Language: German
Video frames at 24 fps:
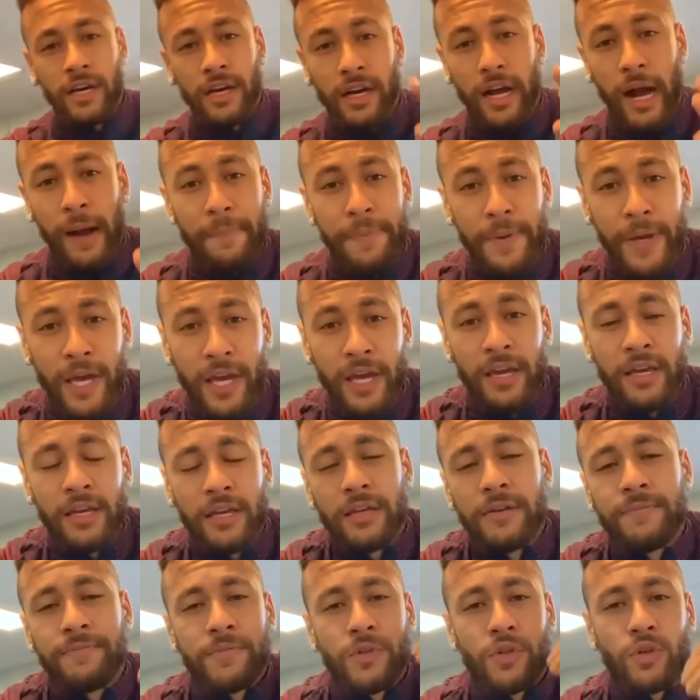Kapi,
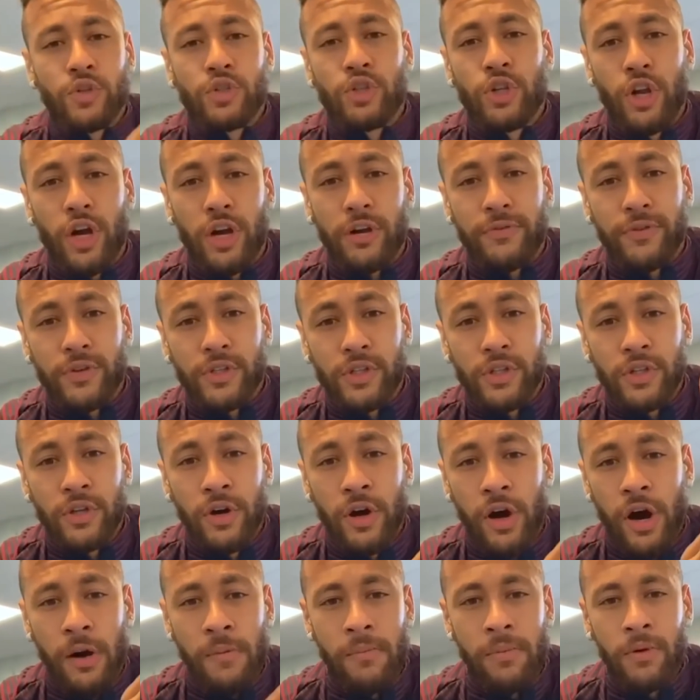good luck for the
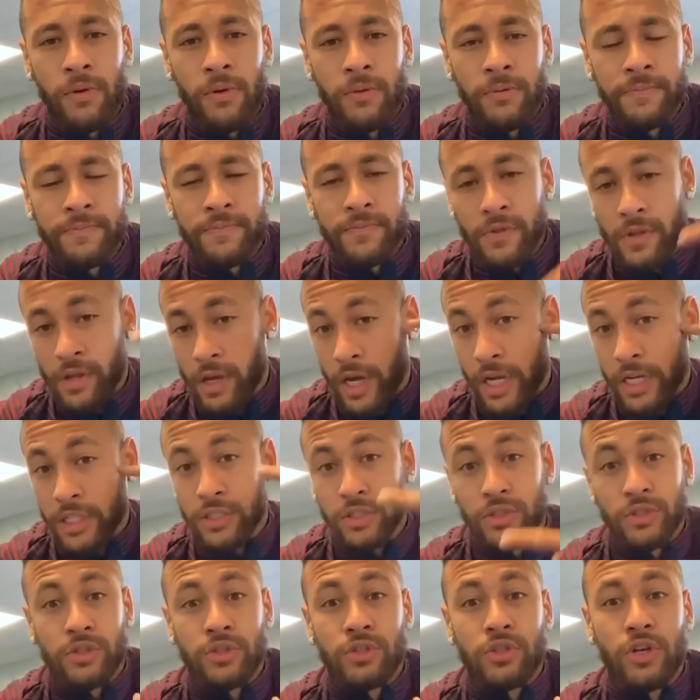new album. Alles
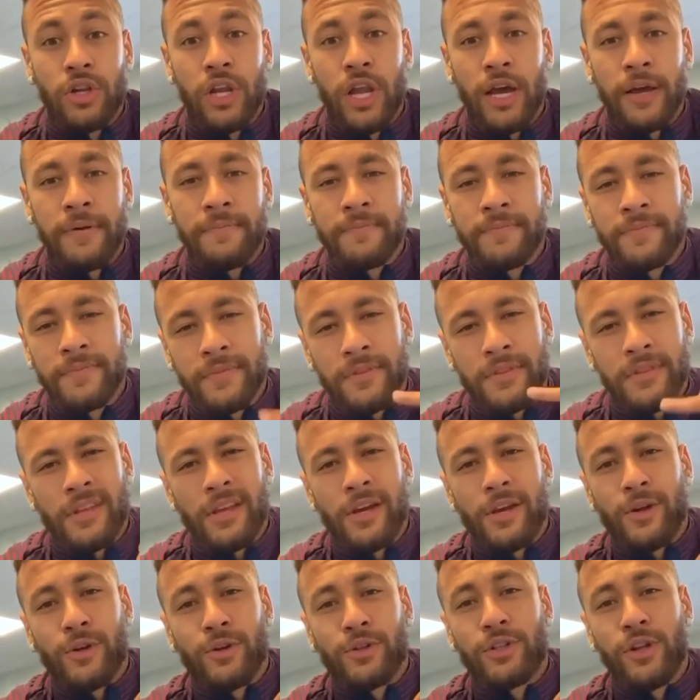Julian.
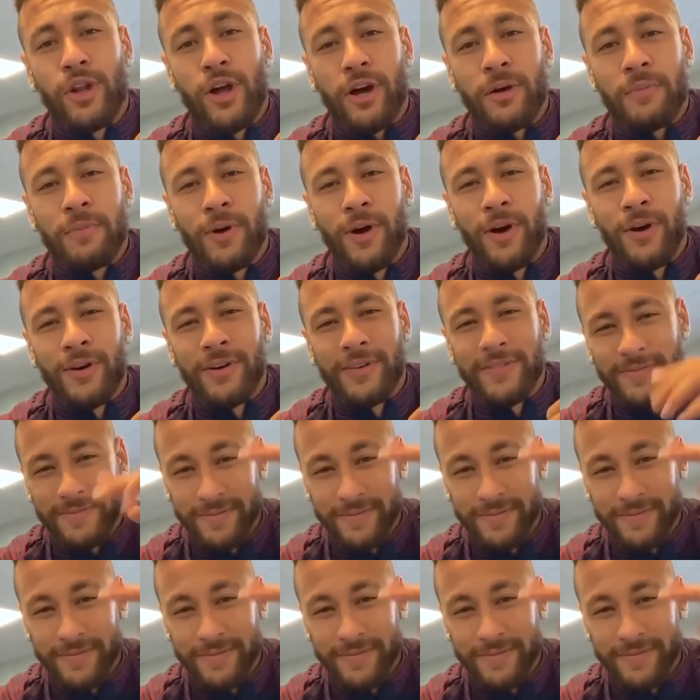Good luck, bro.